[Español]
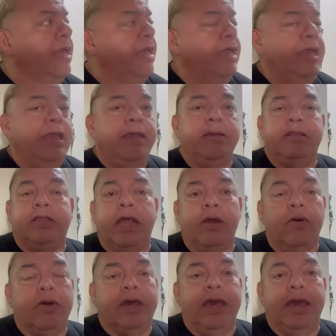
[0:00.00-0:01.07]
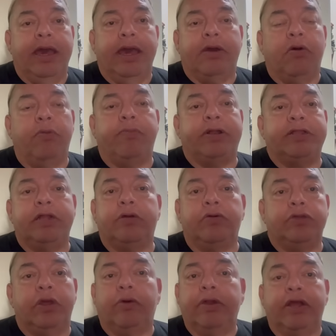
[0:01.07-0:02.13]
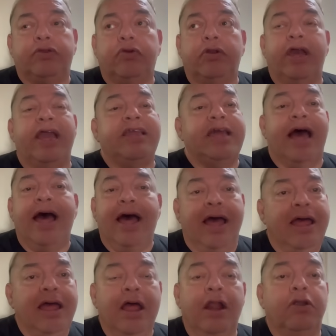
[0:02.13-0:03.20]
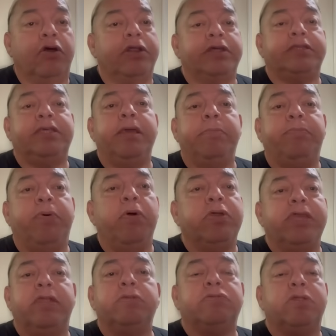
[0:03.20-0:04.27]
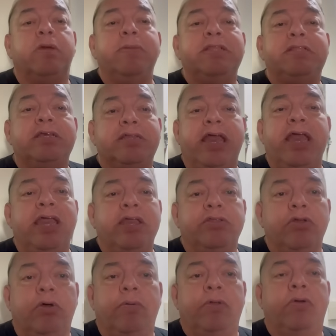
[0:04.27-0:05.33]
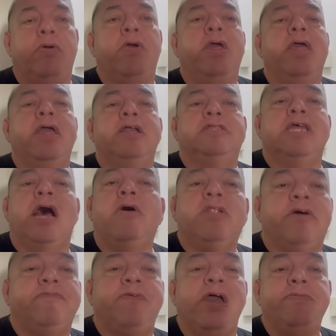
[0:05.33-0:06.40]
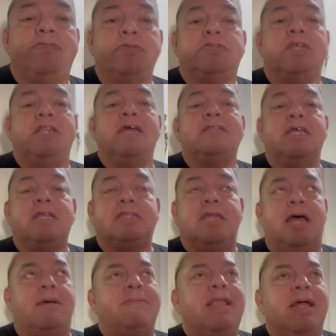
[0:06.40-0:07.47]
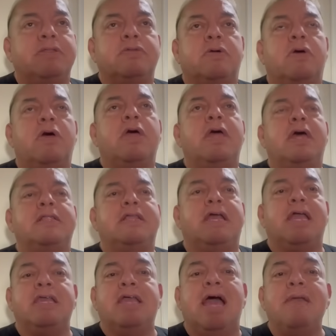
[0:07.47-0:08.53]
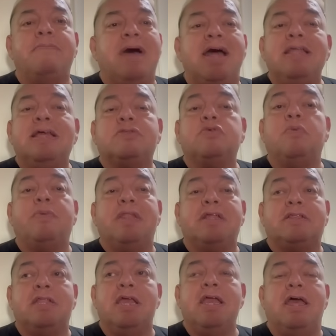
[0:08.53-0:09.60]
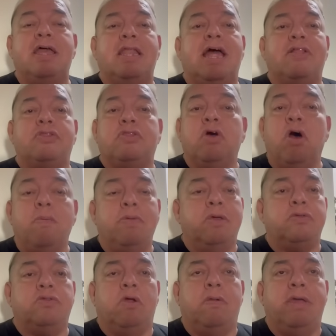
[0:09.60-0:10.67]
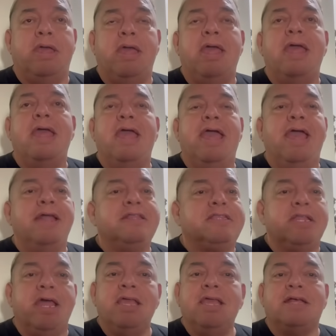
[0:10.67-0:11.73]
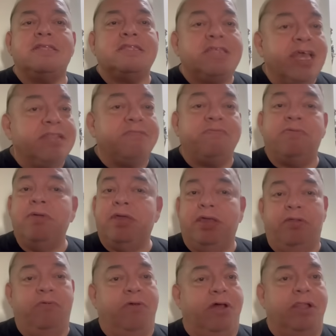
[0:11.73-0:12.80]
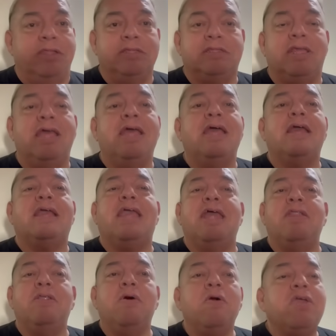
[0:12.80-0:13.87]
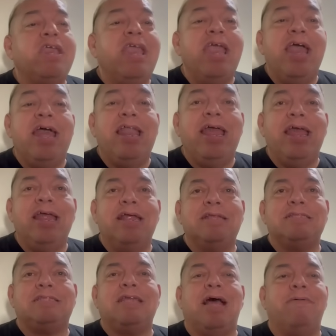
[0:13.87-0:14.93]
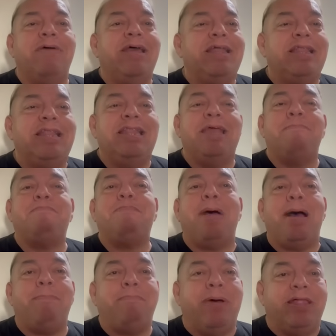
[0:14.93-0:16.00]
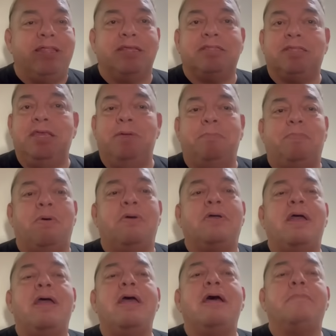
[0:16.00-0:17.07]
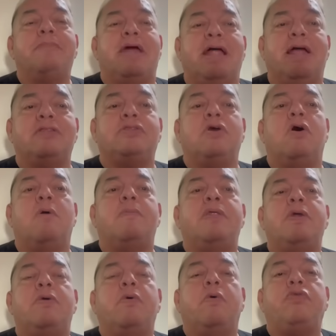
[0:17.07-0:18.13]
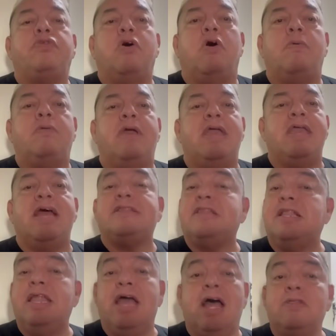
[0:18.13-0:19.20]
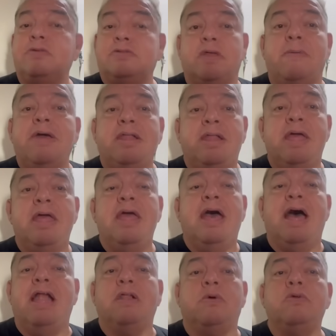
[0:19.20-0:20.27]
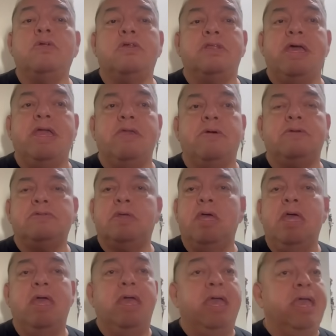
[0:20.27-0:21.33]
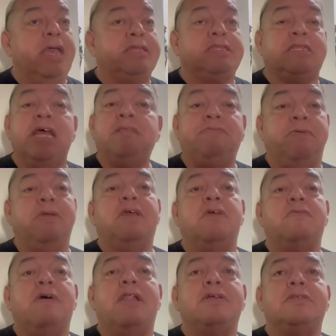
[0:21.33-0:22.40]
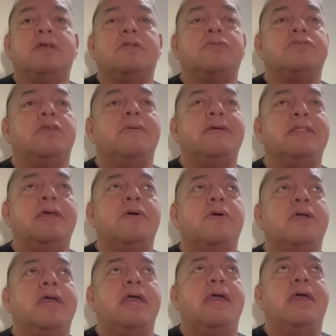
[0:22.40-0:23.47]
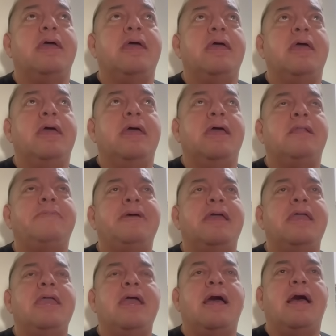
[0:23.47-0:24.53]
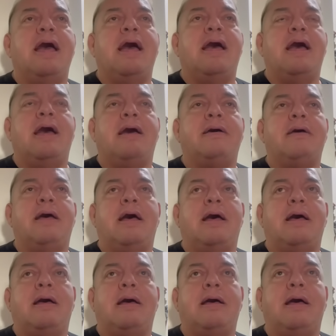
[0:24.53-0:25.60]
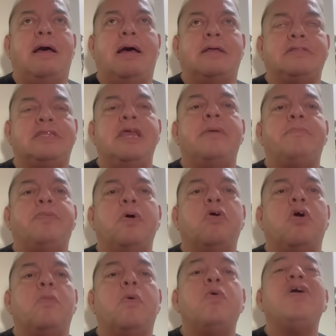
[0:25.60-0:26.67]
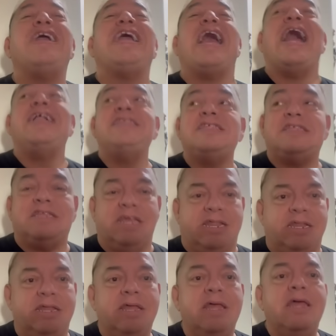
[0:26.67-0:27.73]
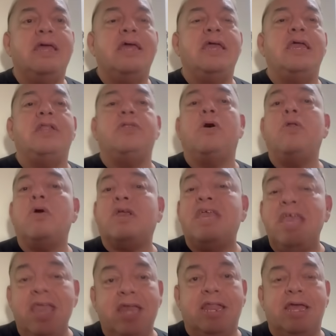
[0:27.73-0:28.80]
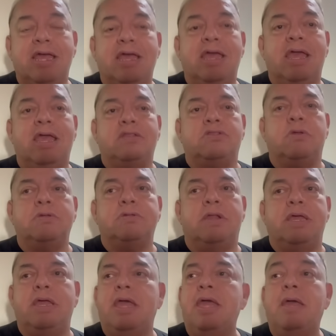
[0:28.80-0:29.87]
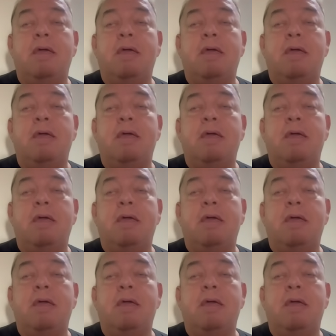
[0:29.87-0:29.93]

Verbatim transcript: Y tengo que compartir contigo una historia. Ya lo de 100 Punk ya no solamente es e W, ya ahora Fightful Select está hablando de que ya hay varias superestrellas en la WWE, entre ellas Seth freaking Rollins, que no quieren saber ni papa de CM Punk para WWE. Ya están dejando saber algunos de ellos. Eh, Seth freaking Rollins inclusive dijo que él veía a, a, a CM Punk como un cáncer y no lo quiere en WWE.